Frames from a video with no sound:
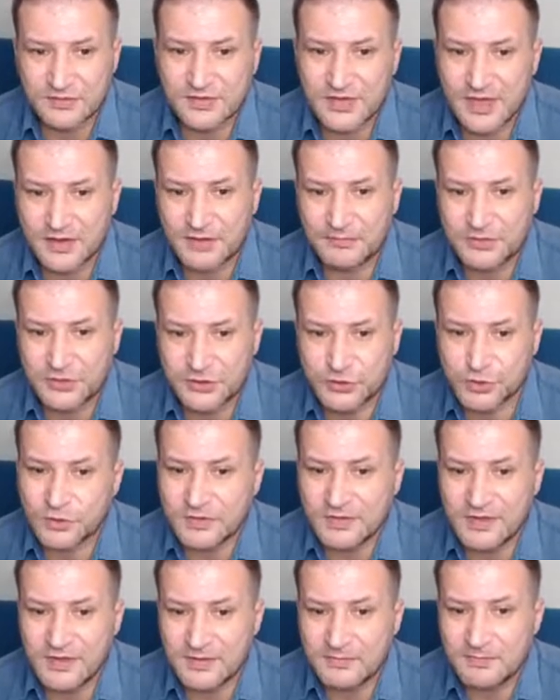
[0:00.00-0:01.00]
якобы
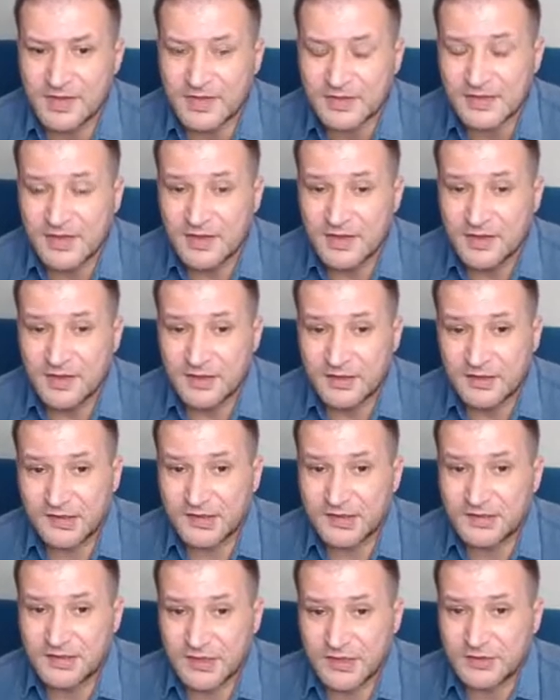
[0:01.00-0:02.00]
что-то иметь и
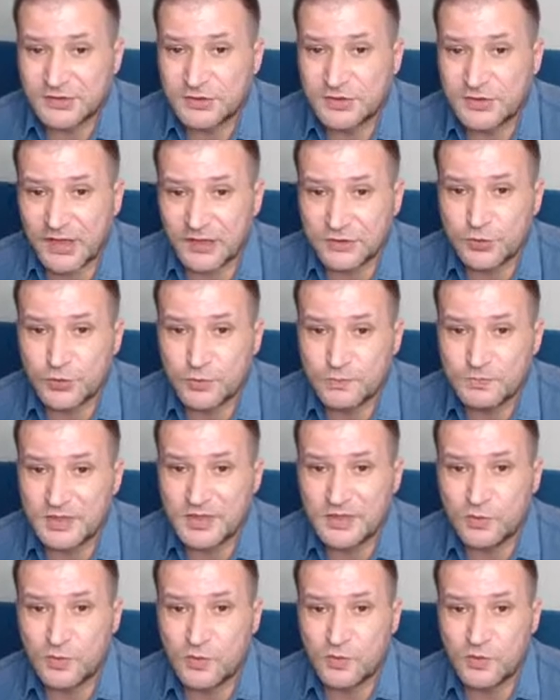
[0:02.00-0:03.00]
говорят, хочу
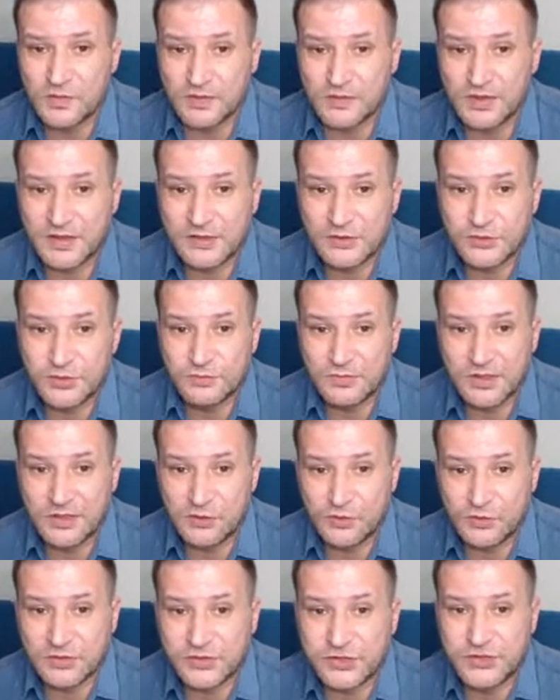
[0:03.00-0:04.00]
миллион, хочу
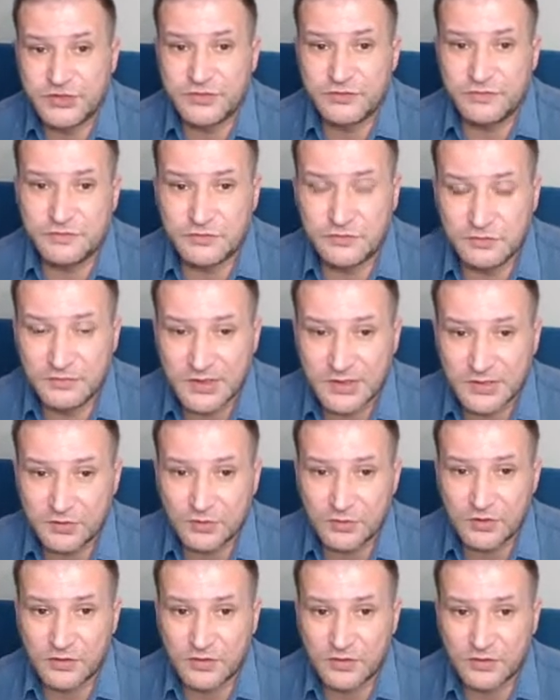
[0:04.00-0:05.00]
миллион, чего
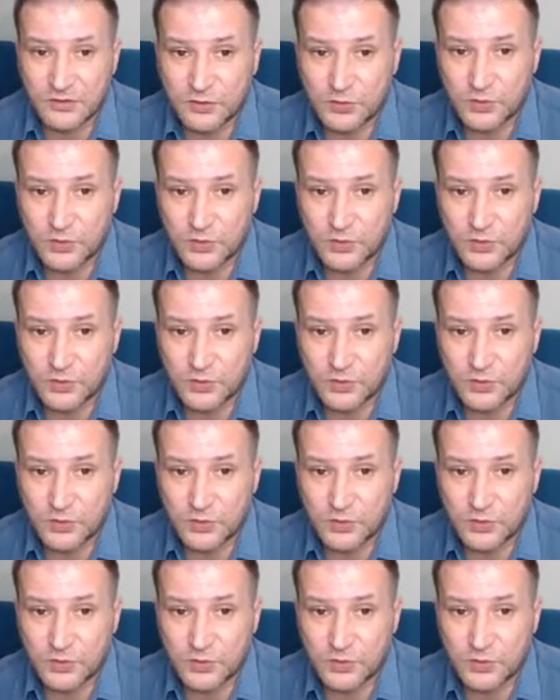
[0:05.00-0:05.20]
миллион?